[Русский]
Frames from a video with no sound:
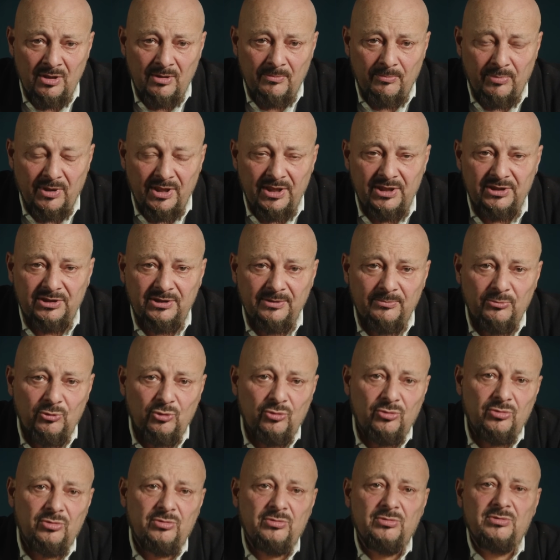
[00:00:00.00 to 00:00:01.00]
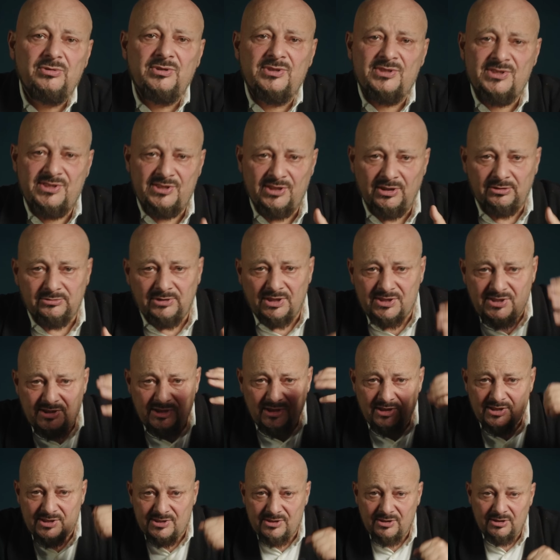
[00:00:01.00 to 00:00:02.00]
Поэтому
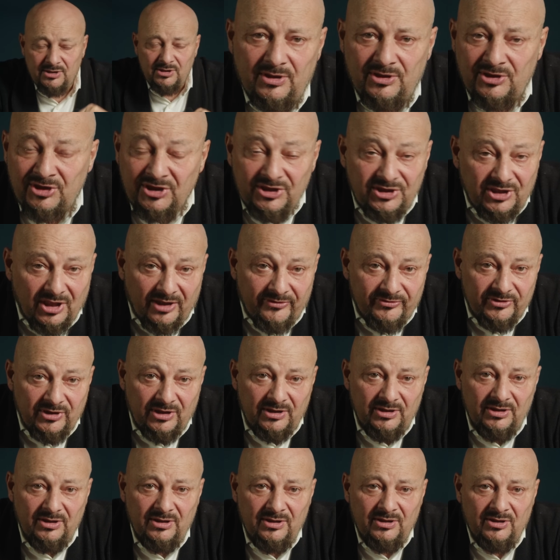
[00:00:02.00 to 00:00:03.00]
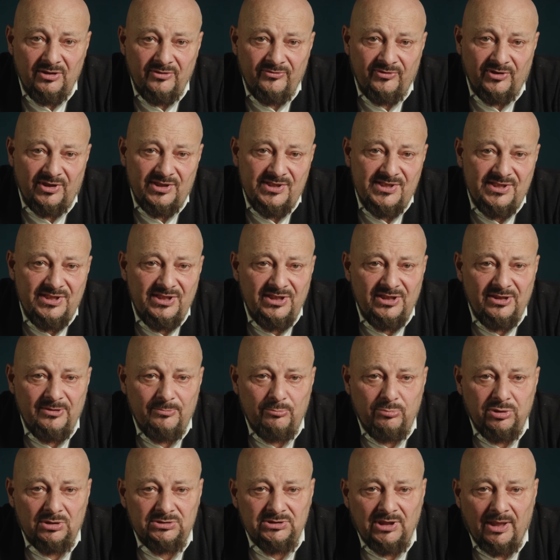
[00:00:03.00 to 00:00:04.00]
согласились. Недавно в России
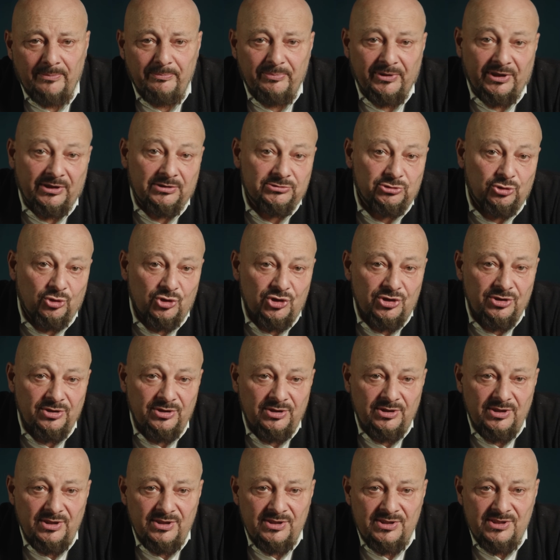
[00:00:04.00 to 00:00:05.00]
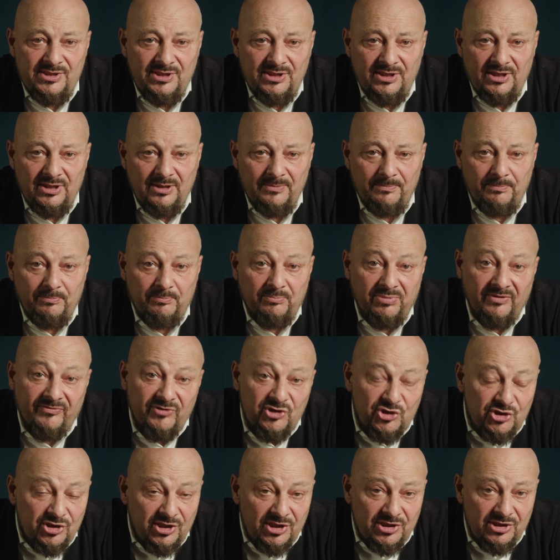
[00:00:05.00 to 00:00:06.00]
была предложена идея
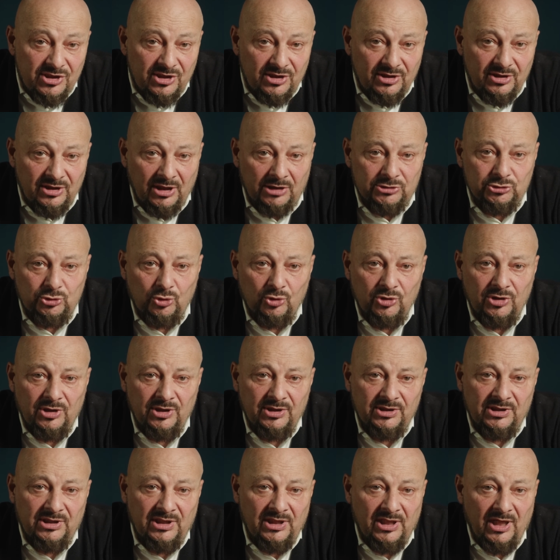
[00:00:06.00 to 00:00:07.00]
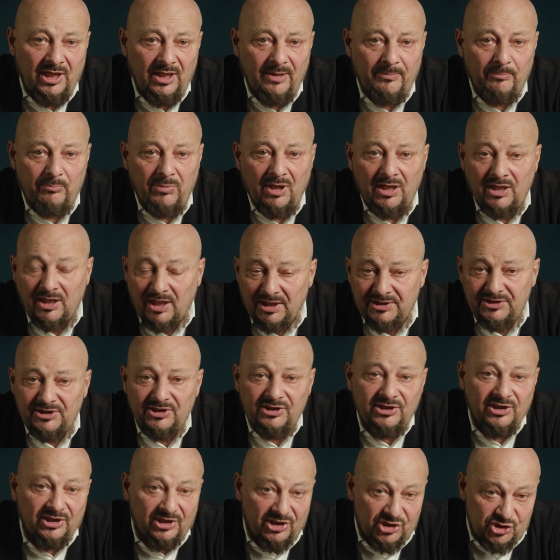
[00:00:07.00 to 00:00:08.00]
повышения налога для
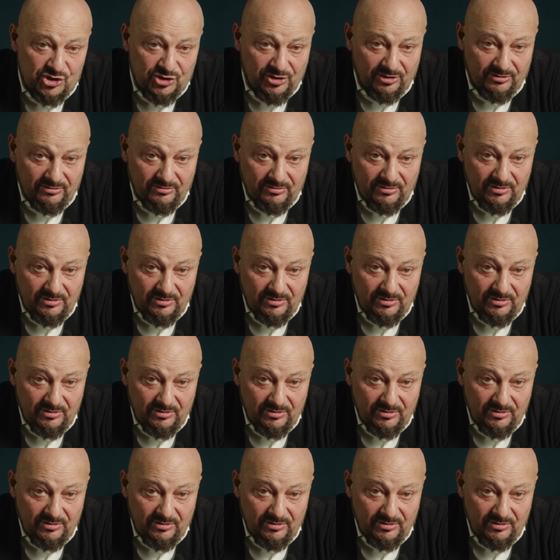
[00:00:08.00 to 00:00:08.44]
богатых граждан.